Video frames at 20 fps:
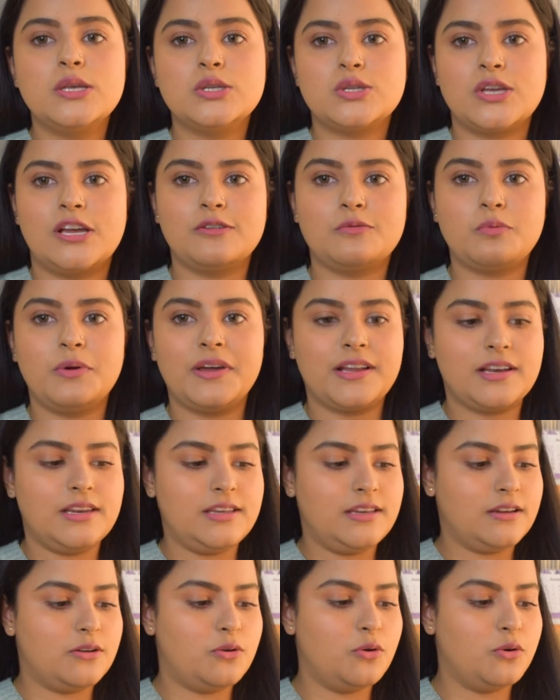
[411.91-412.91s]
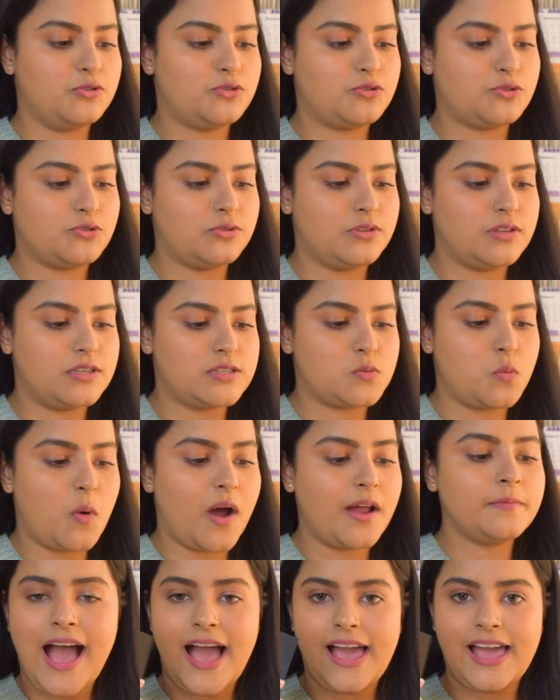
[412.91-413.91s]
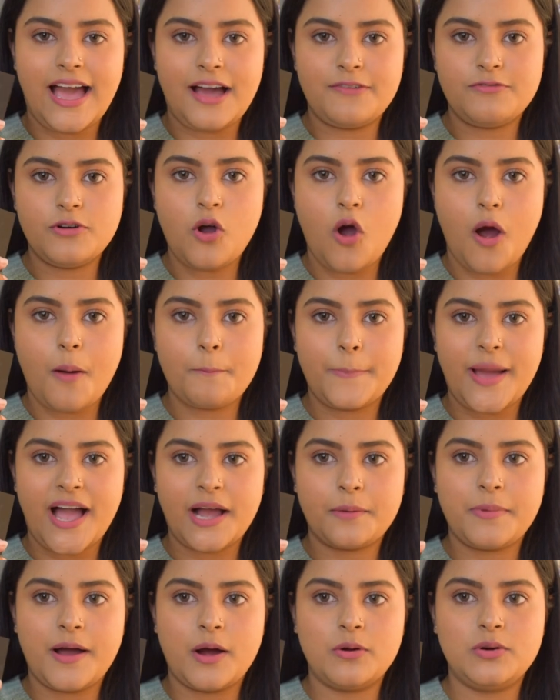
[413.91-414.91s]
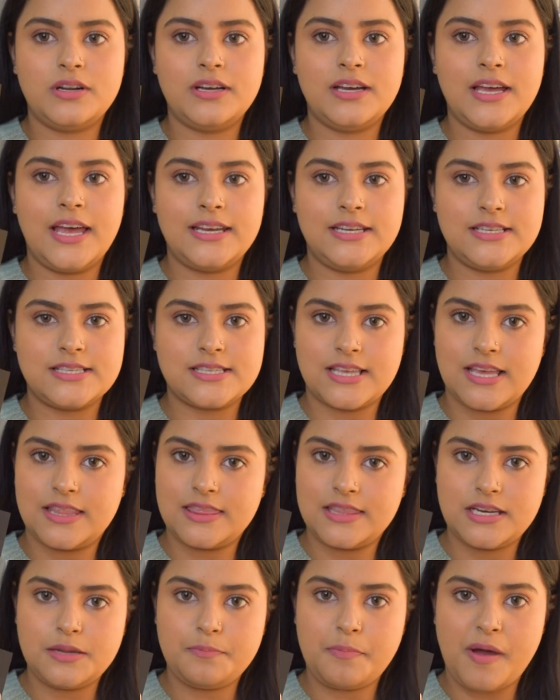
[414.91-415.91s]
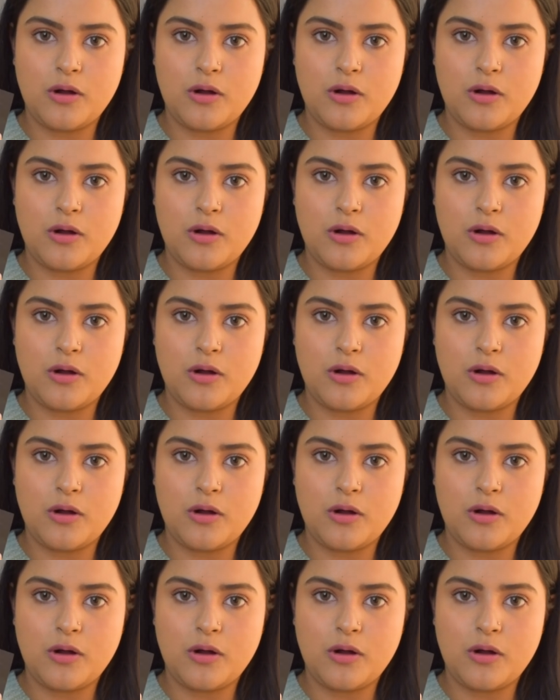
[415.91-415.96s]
सो आई क्विकली गो थ्रू दिस वन आई हैव अ कॉम्पैक्ट पाउडर एंड इसके अंदर ही